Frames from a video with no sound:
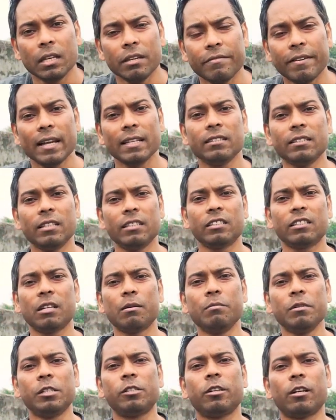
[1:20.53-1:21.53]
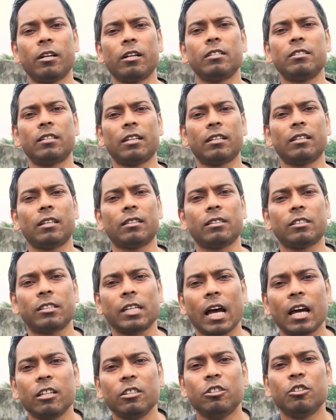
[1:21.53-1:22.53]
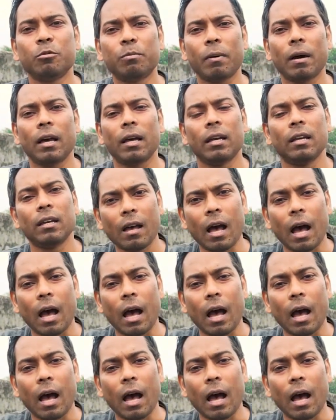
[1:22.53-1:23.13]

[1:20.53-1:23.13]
ইভ্যাঞ্জেলিস্টরা মিশনারিজরা যাতে সাহায্য পায়